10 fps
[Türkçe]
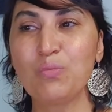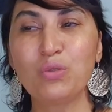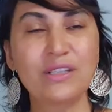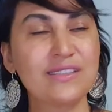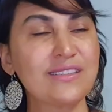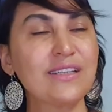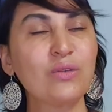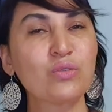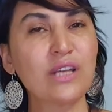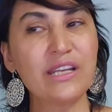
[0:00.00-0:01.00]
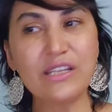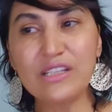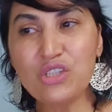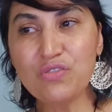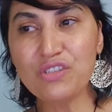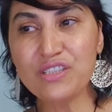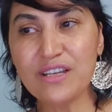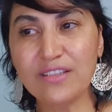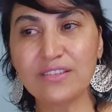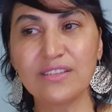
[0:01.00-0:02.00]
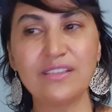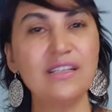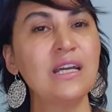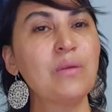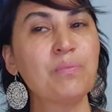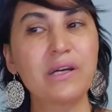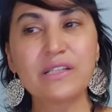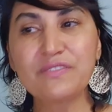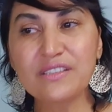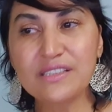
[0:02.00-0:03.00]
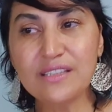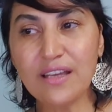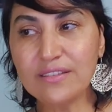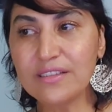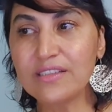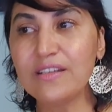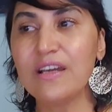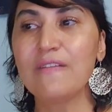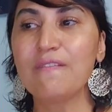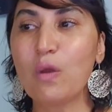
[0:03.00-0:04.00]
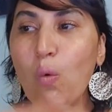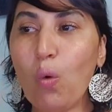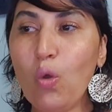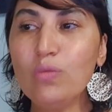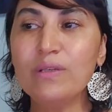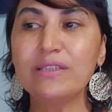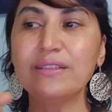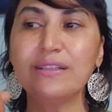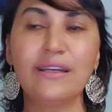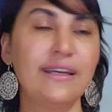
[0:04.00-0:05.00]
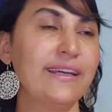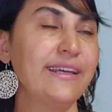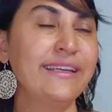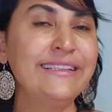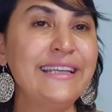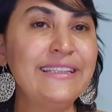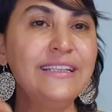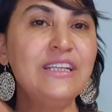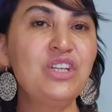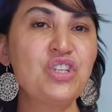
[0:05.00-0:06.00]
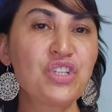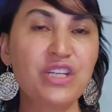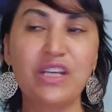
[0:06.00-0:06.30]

Bu da size güzel iş fırsatları, para fırsatları ve olmadık e, yeni iş